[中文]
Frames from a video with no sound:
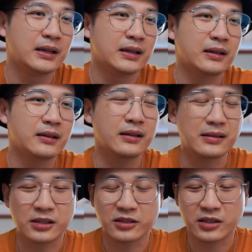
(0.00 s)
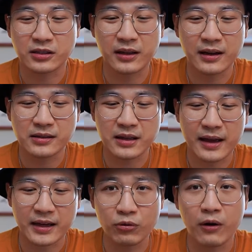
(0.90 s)
呃，那此时呢，
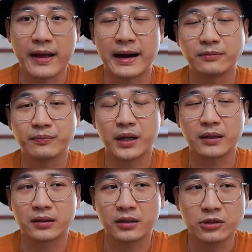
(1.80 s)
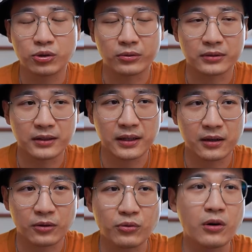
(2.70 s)
在洛阳啊，得宠的那
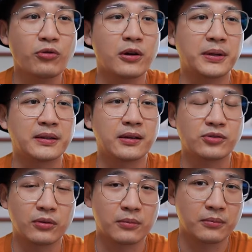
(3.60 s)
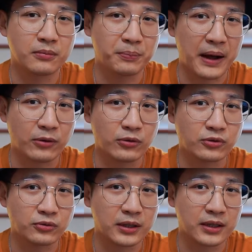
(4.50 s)
个郭桂平呢，就把握
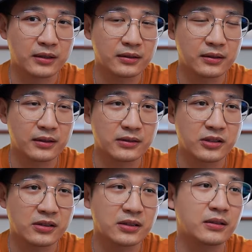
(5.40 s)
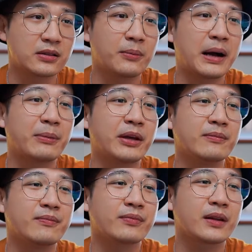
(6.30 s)
住了呃甄姬的这个把柄
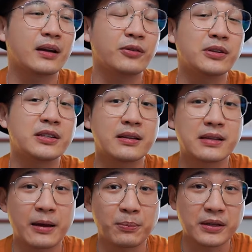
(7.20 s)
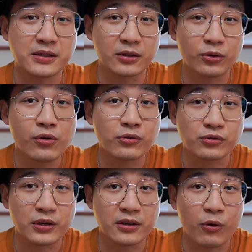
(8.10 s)
啊，因为现在毕竟空
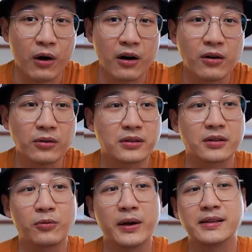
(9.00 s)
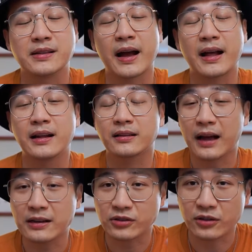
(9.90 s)
缺着皇后的这个位子呀，
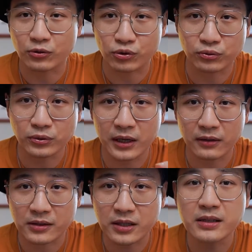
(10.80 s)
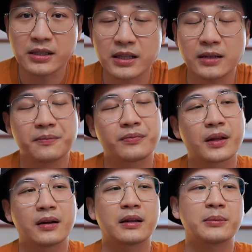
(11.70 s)
她只要除掉了甄姬
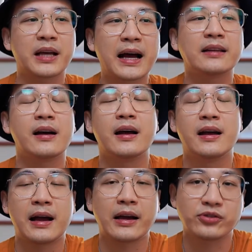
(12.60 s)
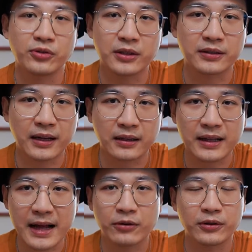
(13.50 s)
啊，那么她呢，还是有很大的
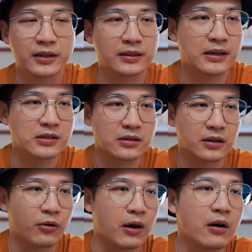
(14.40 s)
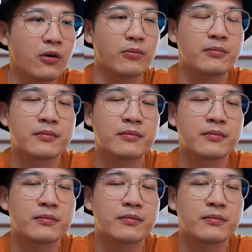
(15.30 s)
概率可以当上这个皇后